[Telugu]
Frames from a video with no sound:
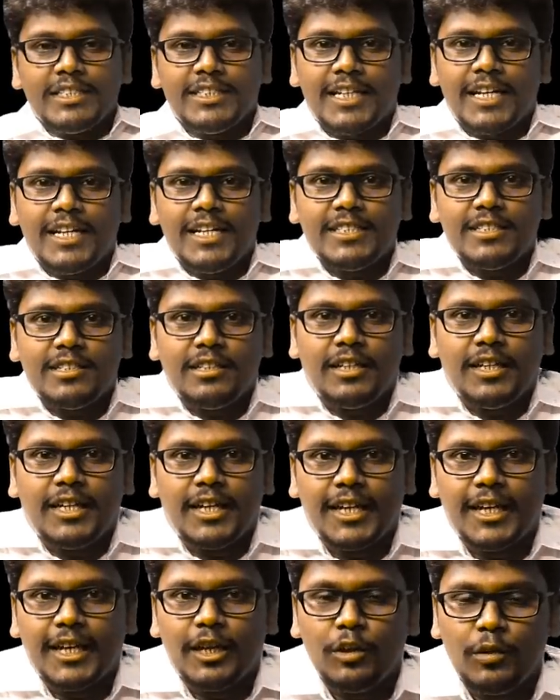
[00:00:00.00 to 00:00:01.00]
జర్నలిజం
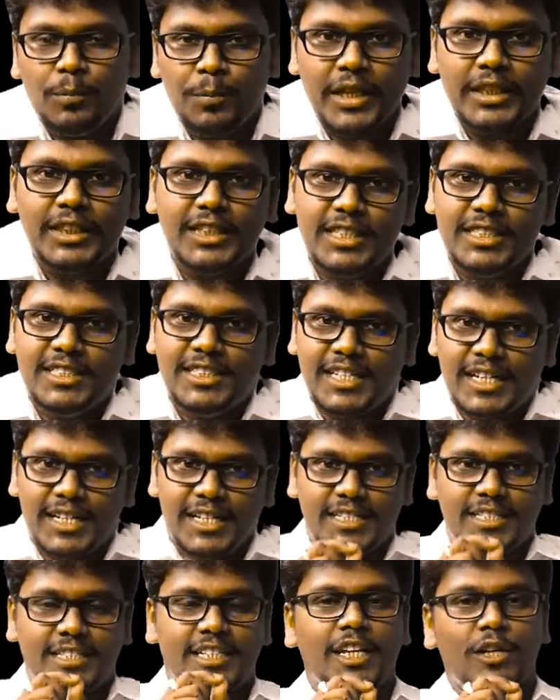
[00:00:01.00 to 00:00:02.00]
కెరియర్లో ప్రతి
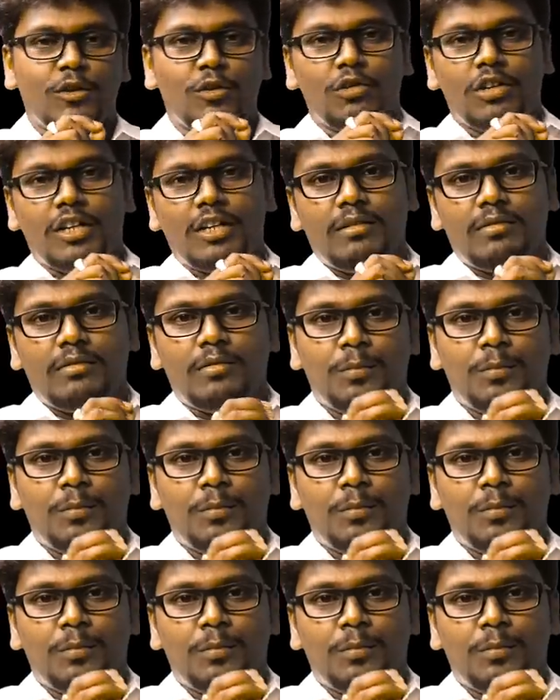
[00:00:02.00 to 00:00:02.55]
జర్నలిస్ట్కి కూడా